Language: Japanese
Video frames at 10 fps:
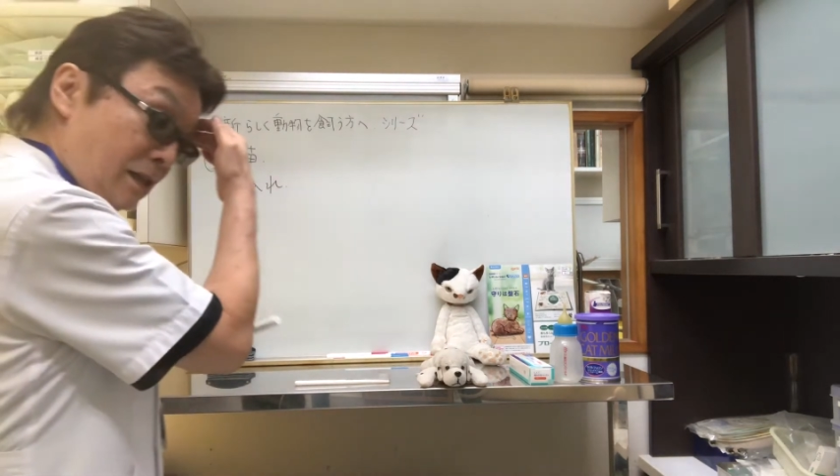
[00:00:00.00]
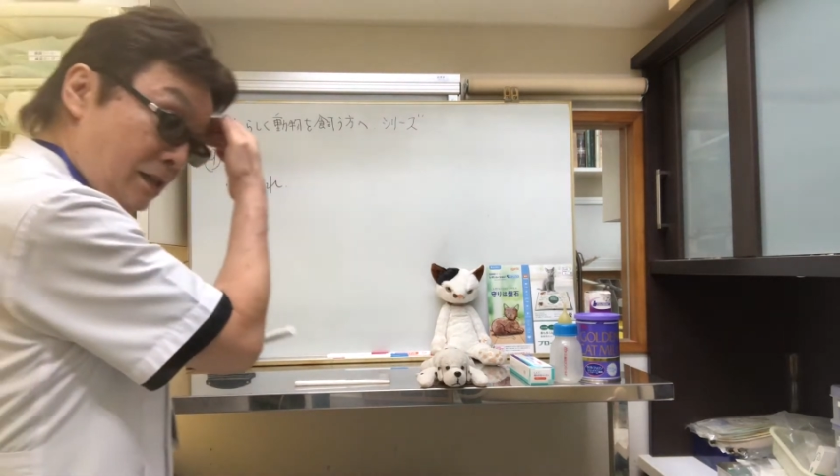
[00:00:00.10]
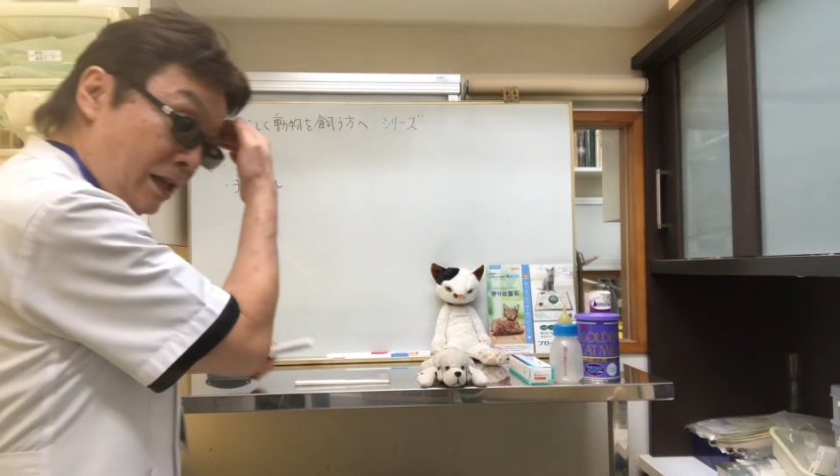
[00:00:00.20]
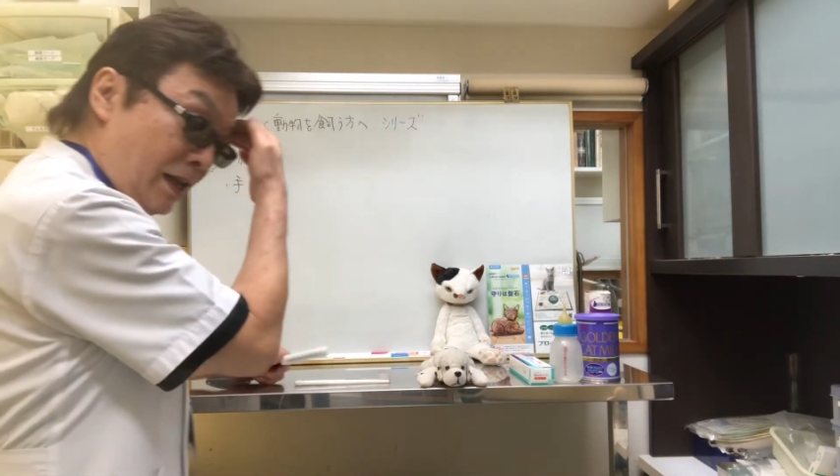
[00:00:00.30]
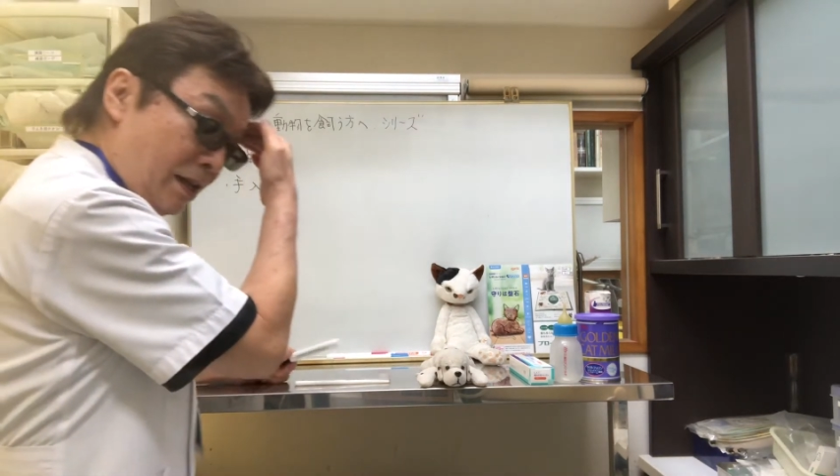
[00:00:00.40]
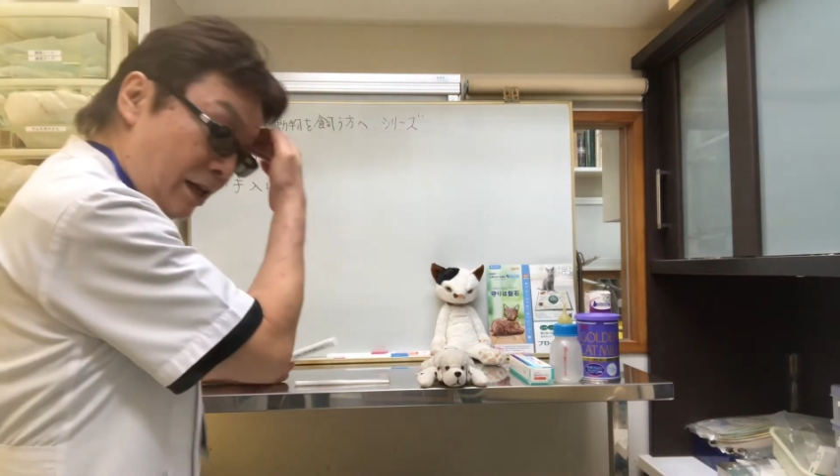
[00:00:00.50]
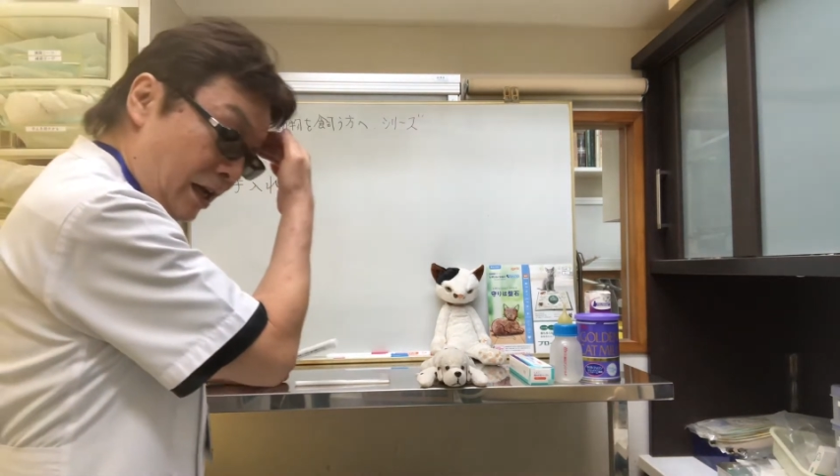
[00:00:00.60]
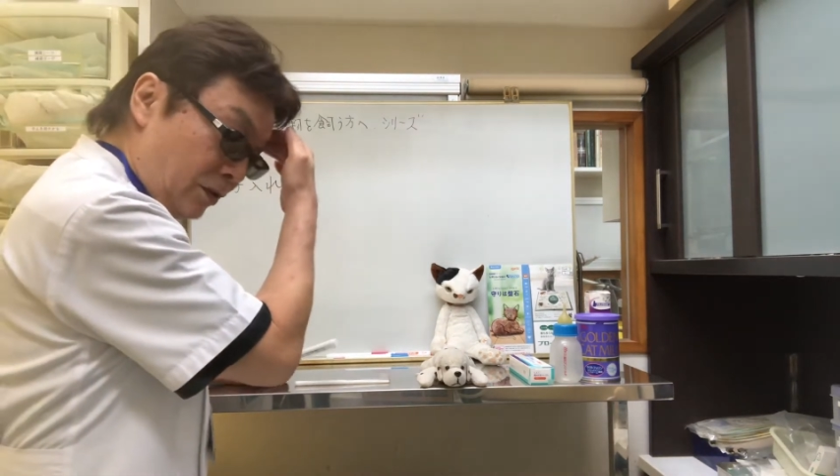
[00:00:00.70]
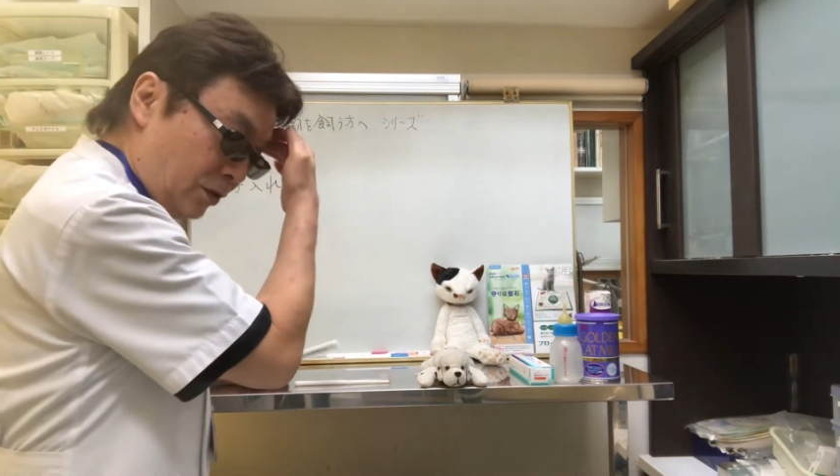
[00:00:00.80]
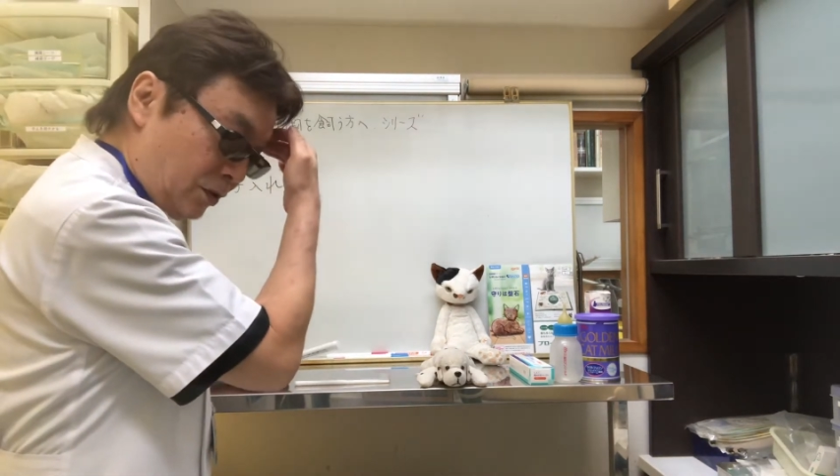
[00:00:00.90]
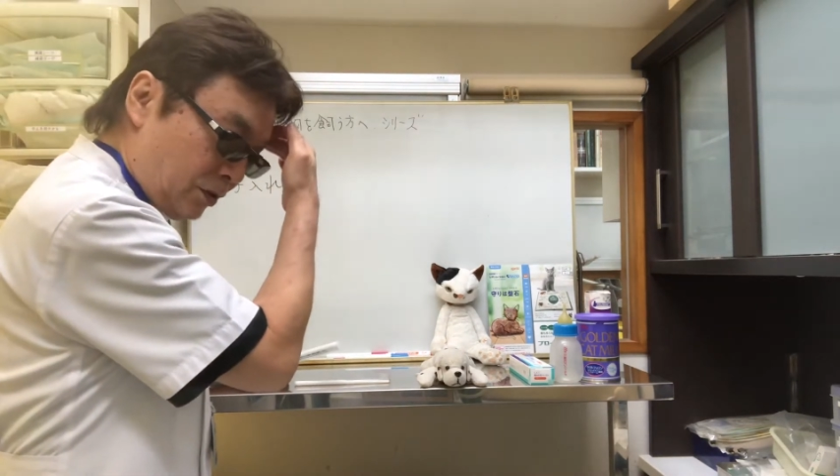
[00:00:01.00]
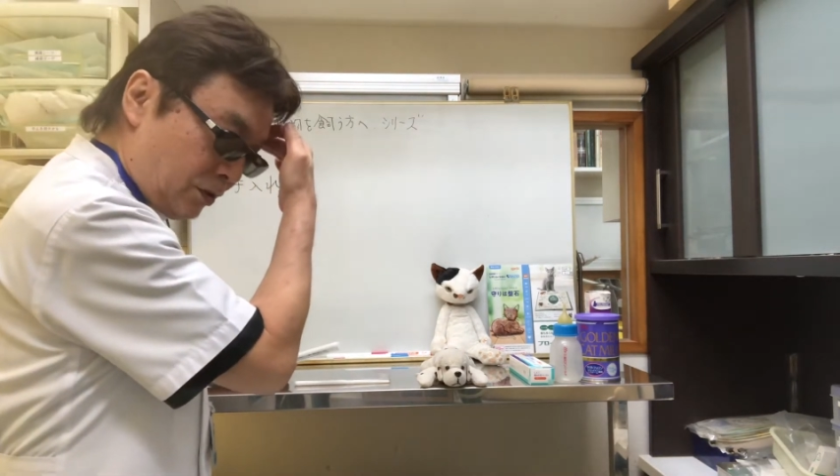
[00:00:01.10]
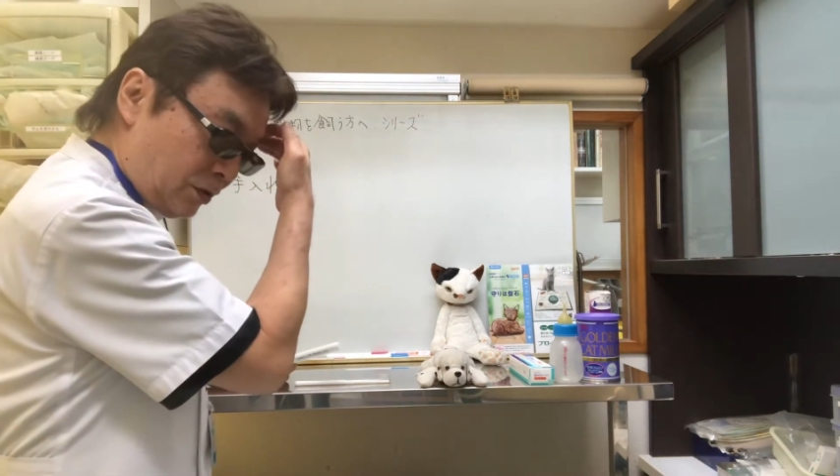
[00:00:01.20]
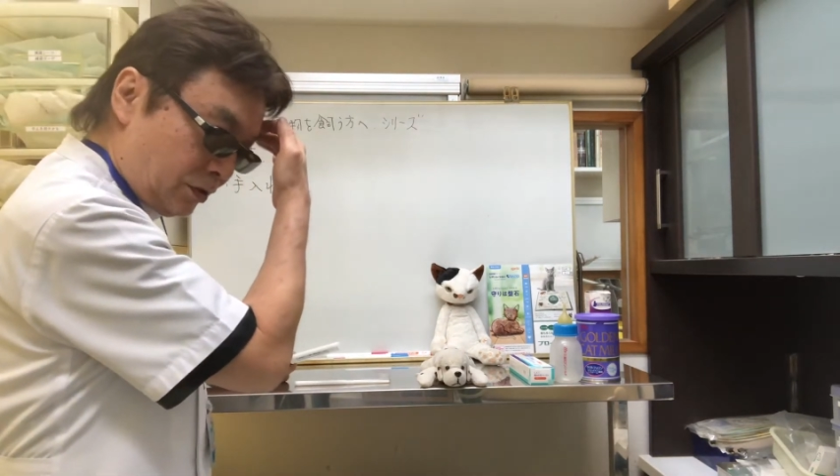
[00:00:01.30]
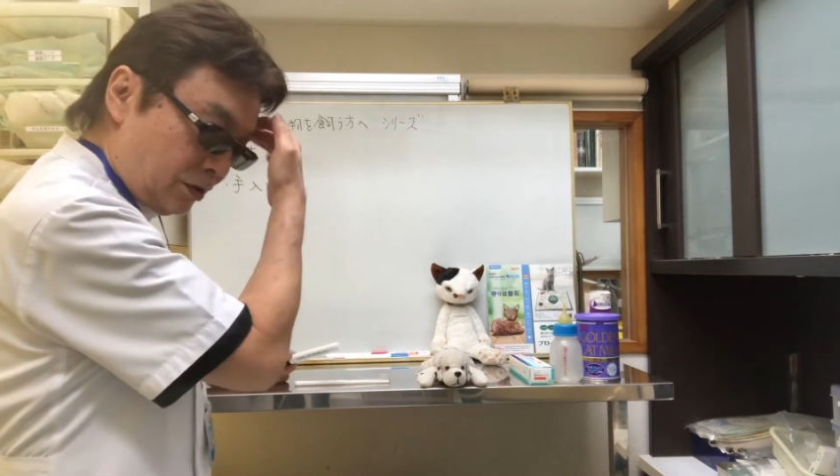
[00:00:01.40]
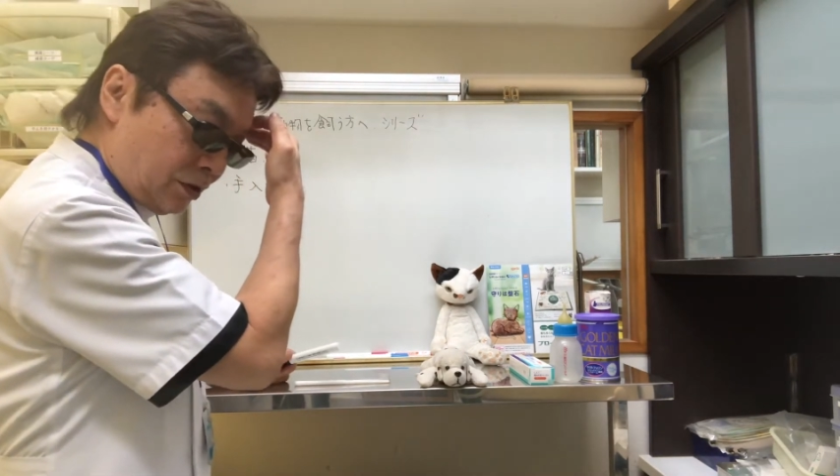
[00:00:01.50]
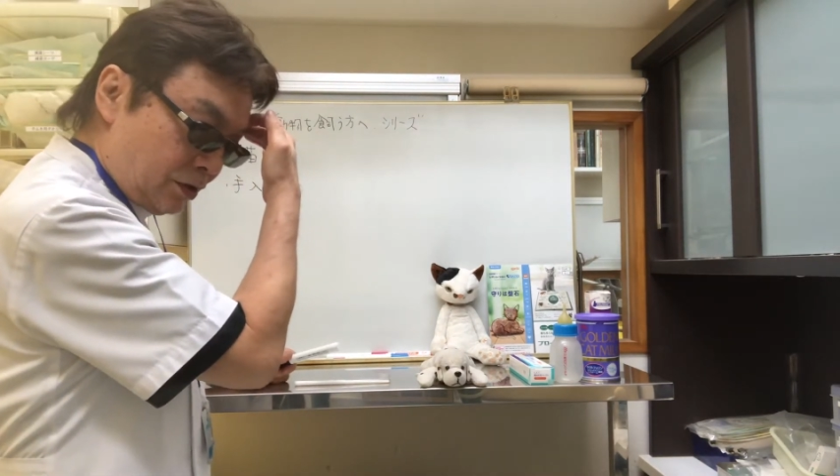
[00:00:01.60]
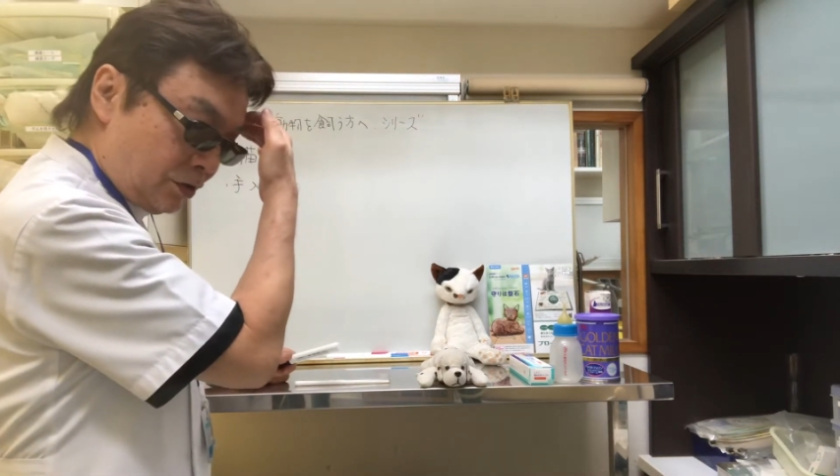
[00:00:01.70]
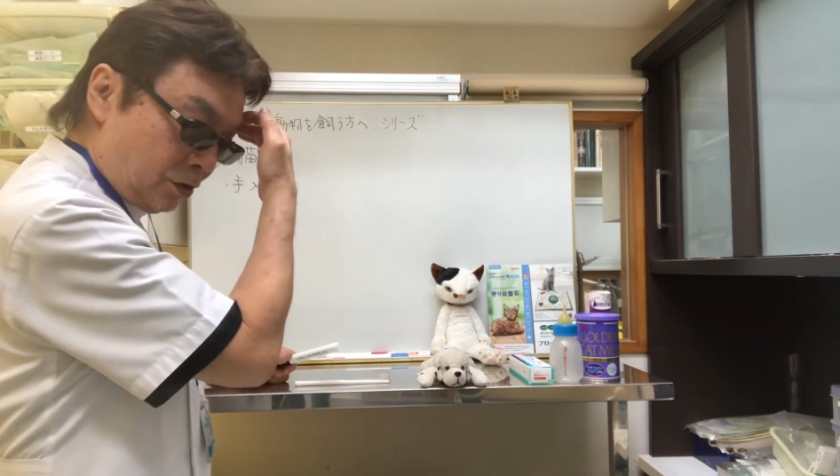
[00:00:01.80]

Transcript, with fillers: あねあのー、